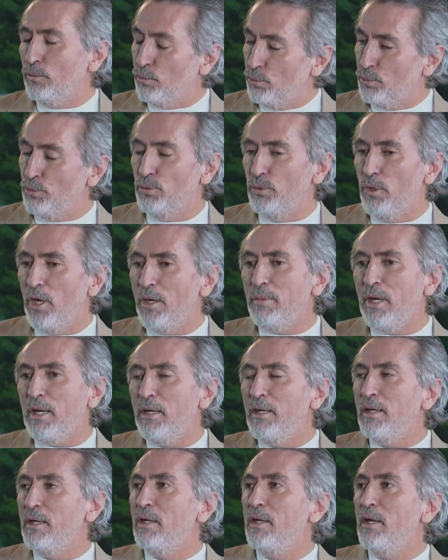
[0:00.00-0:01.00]
düşünüyor emek
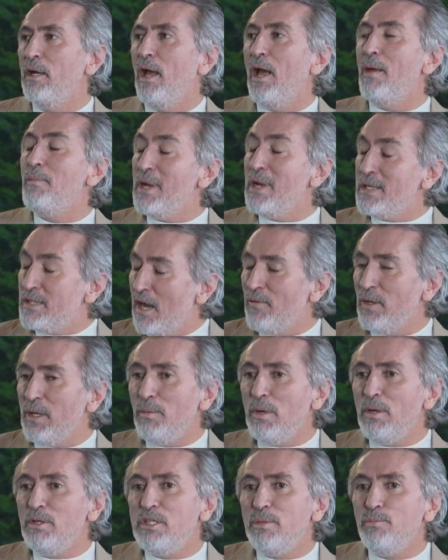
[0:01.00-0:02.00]
ama sarf etmeden. emek sarf
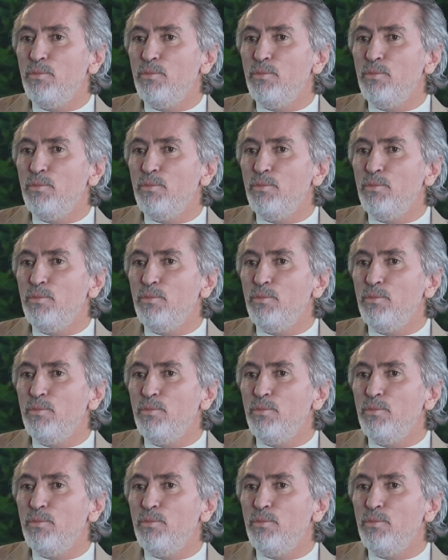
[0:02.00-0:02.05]
etmeden ama